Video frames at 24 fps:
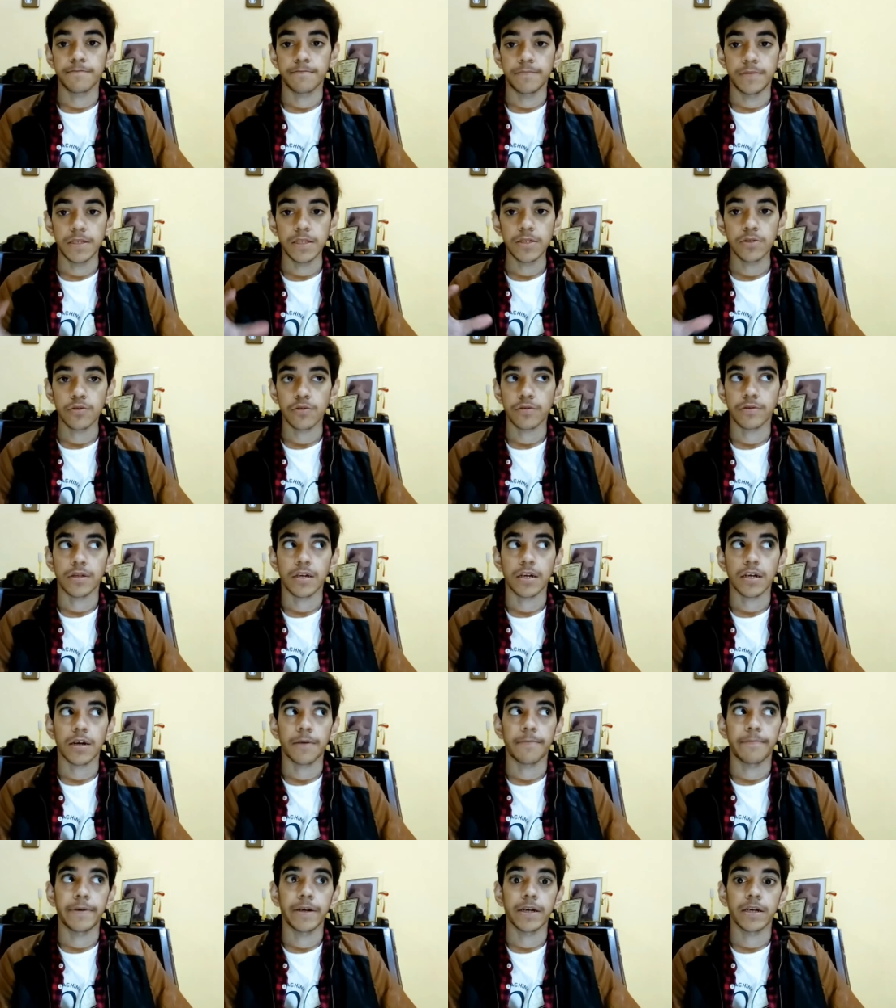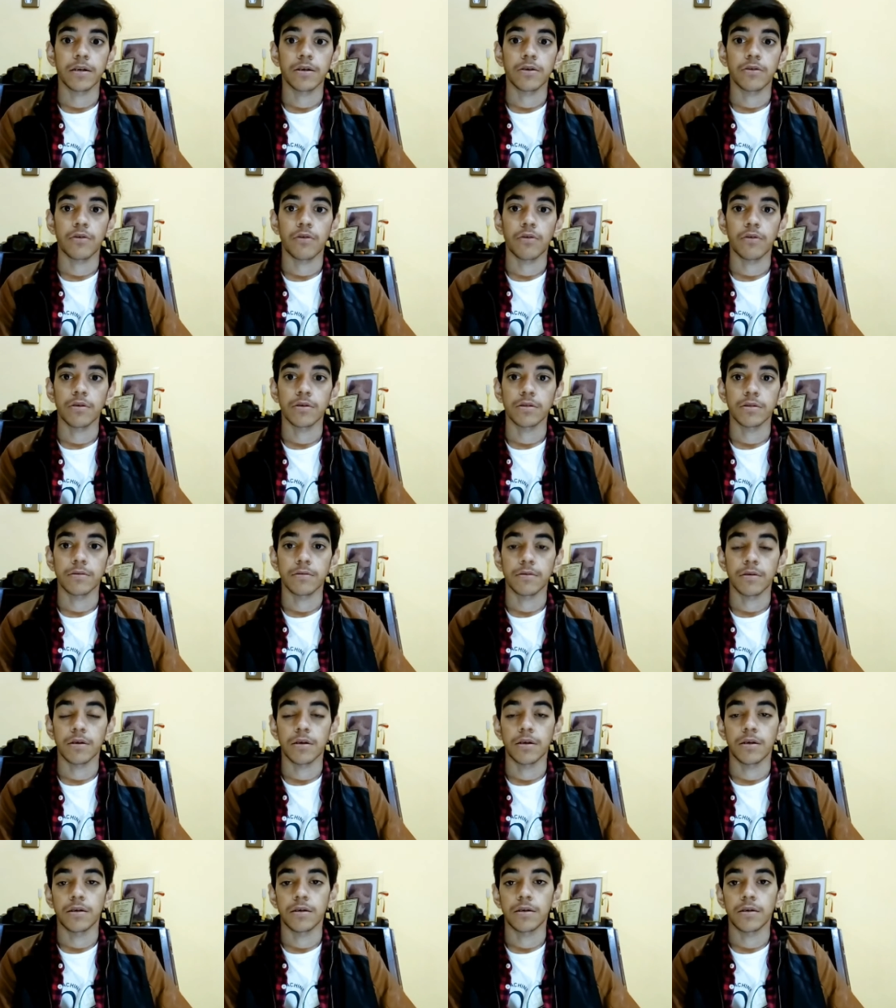पीस होता है कपड़े का
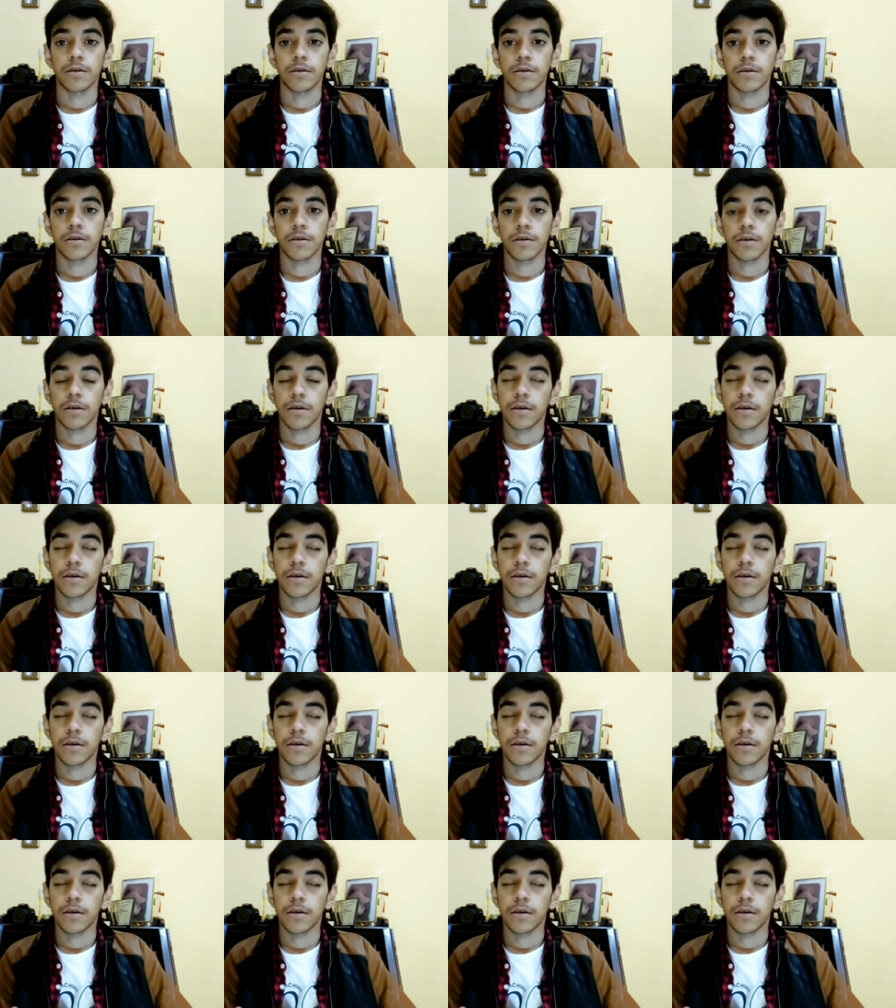आ,